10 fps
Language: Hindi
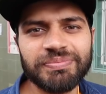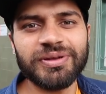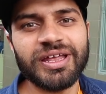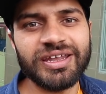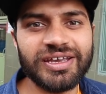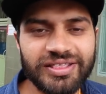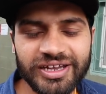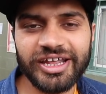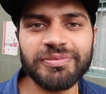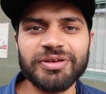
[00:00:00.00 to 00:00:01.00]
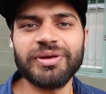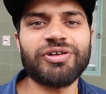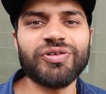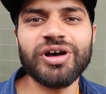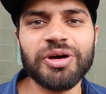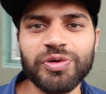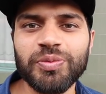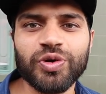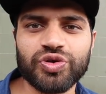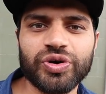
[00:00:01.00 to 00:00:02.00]
पता नहीं कितने टाइप की मेट्रो आपको
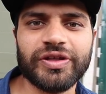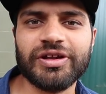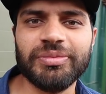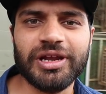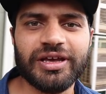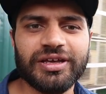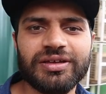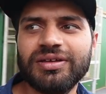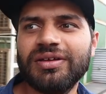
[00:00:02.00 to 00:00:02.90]
मॉस्को के अंदर मिलेंगी